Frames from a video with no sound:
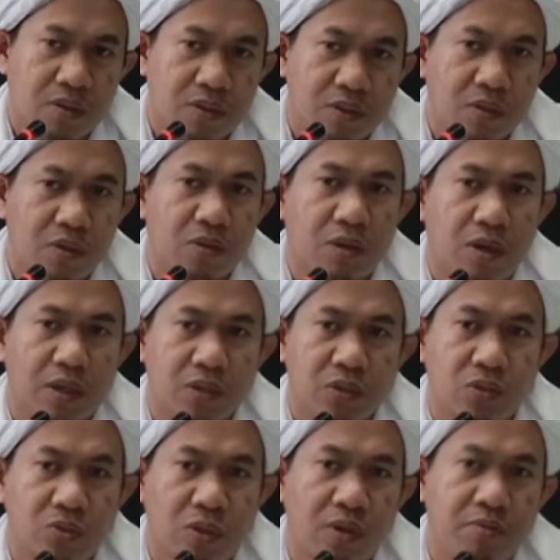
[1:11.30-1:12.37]
seorang
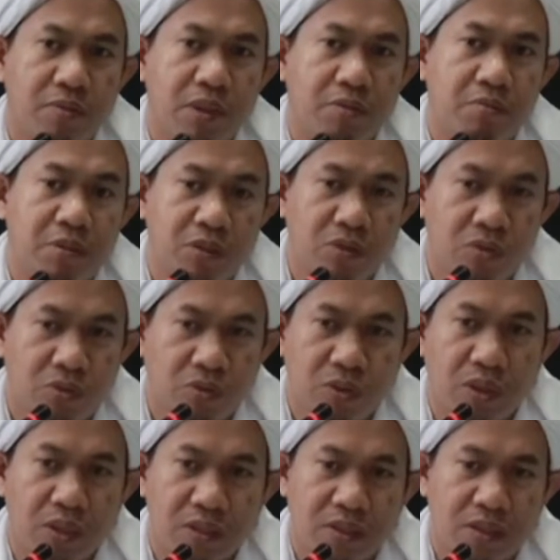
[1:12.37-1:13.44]
suami
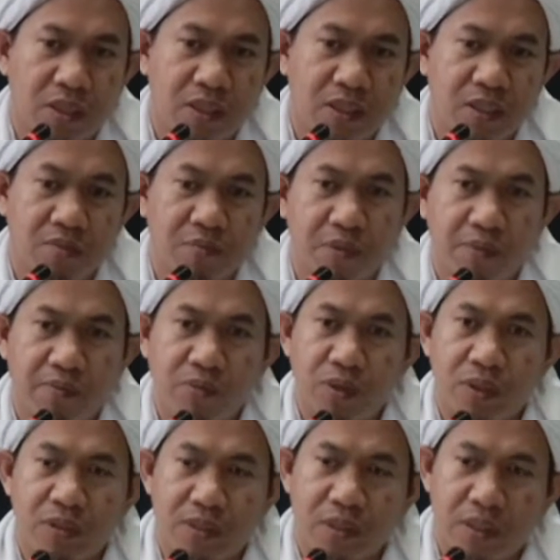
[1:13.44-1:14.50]
menuduh istrinya
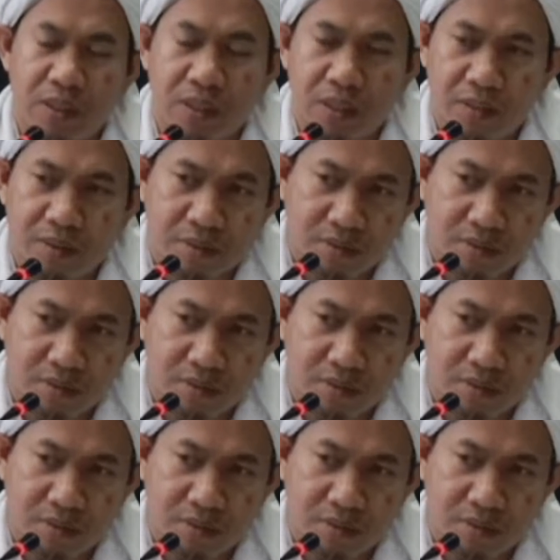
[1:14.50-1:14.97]
berbuat zina